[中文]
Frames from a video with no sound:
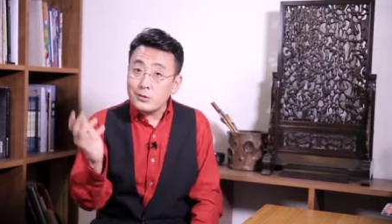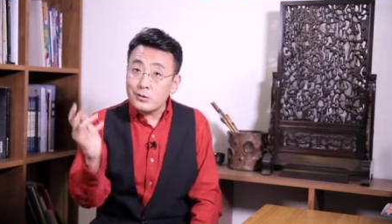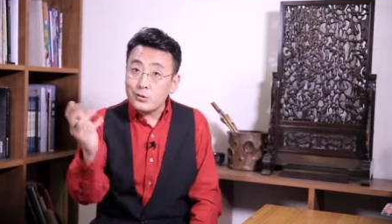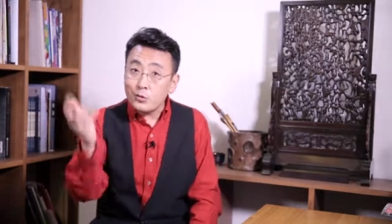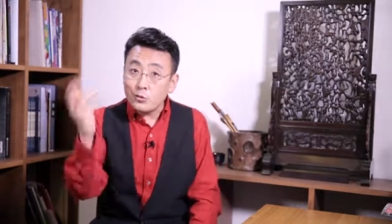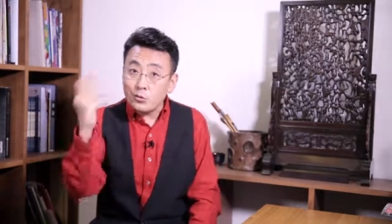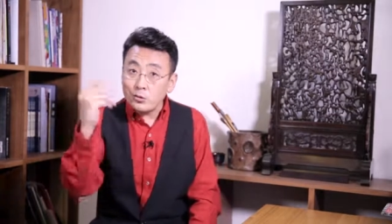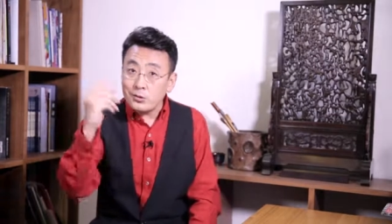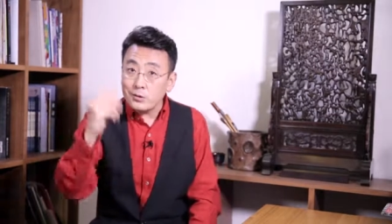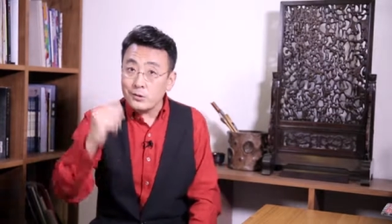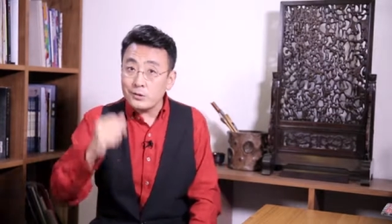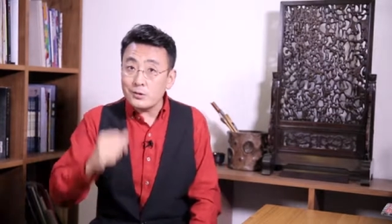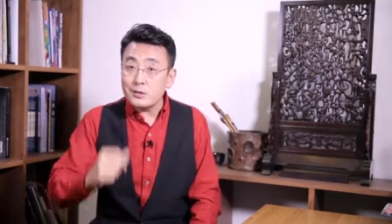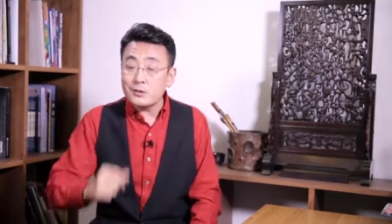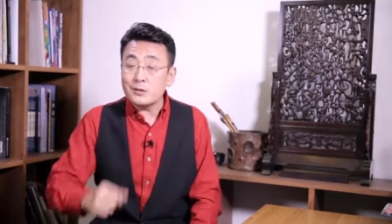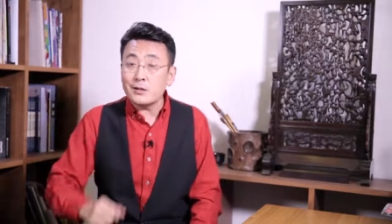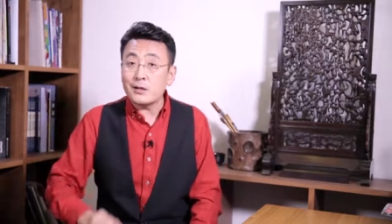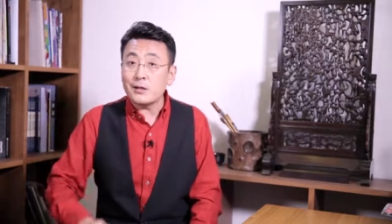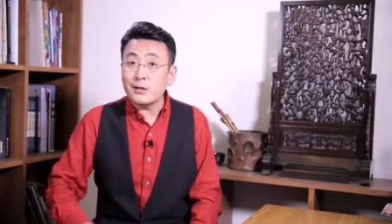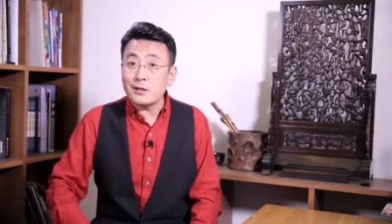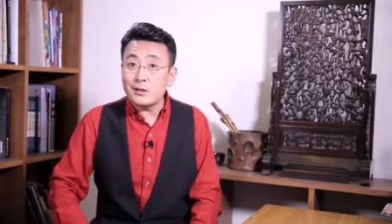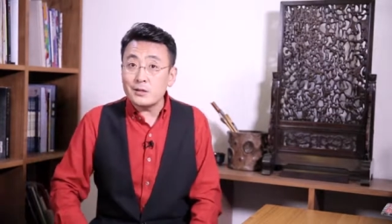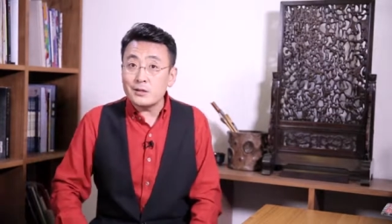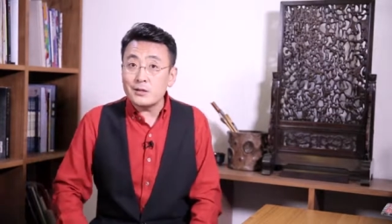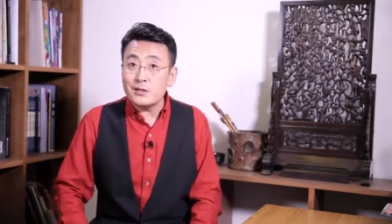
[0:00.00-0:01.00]
都是
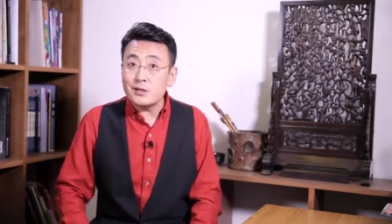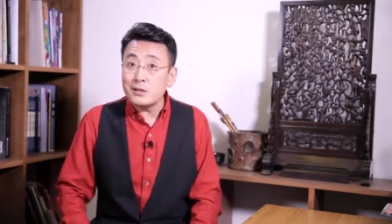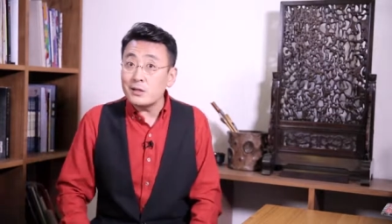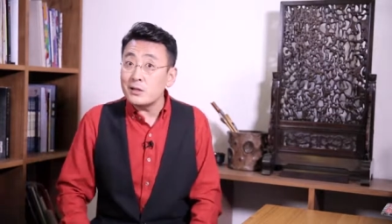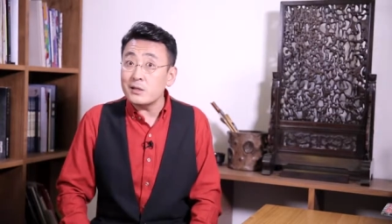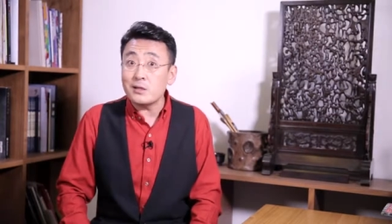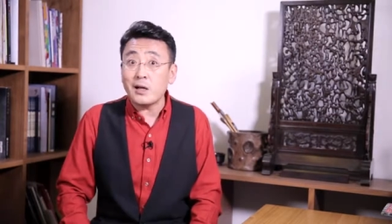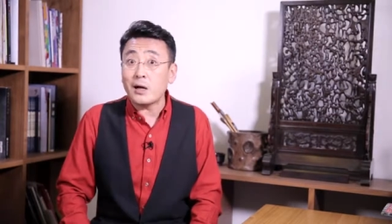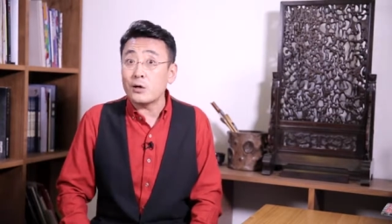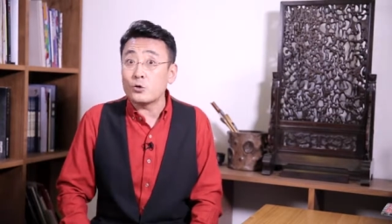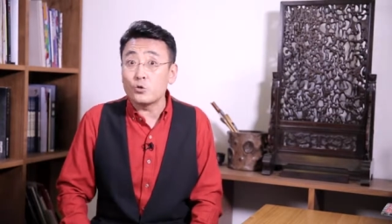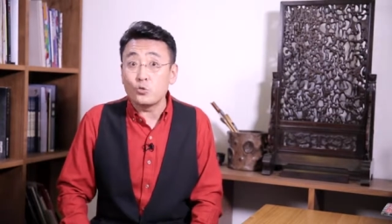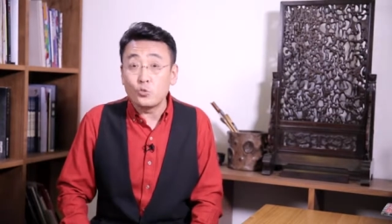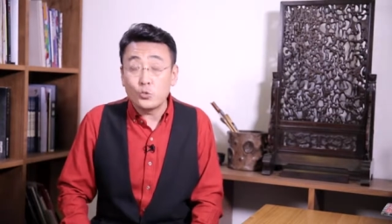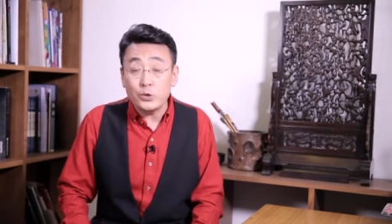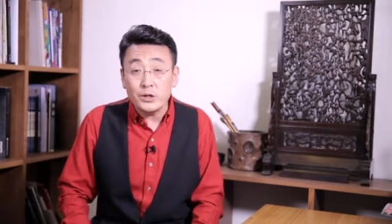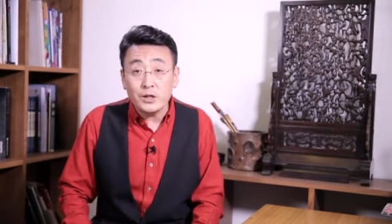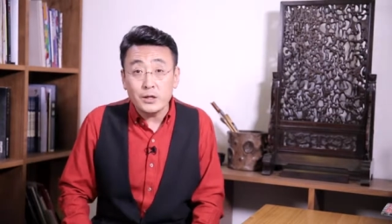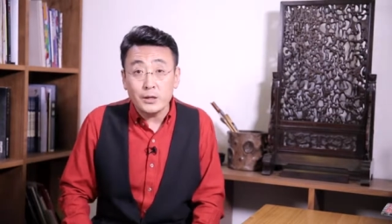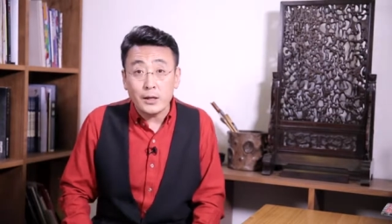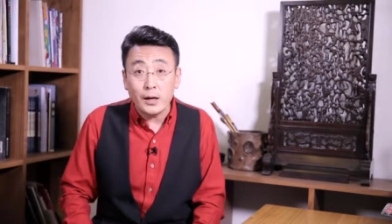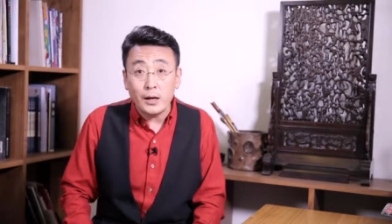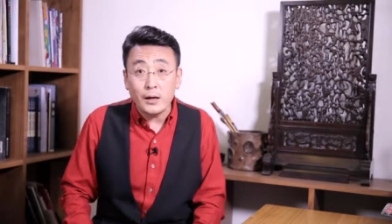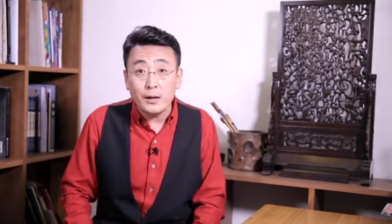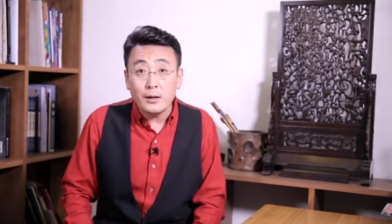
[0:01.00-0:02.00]
这个心里打主
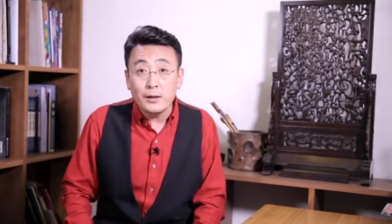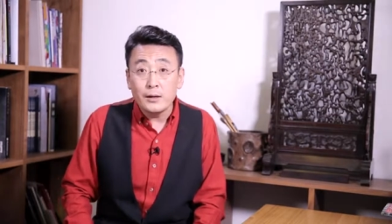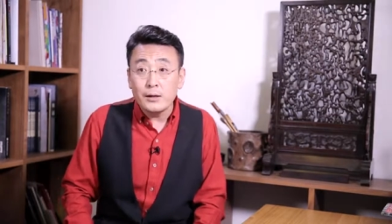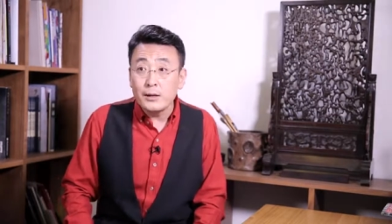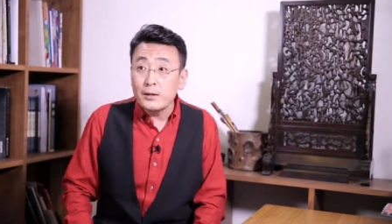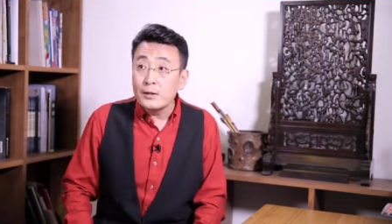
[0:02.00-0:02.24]
意的。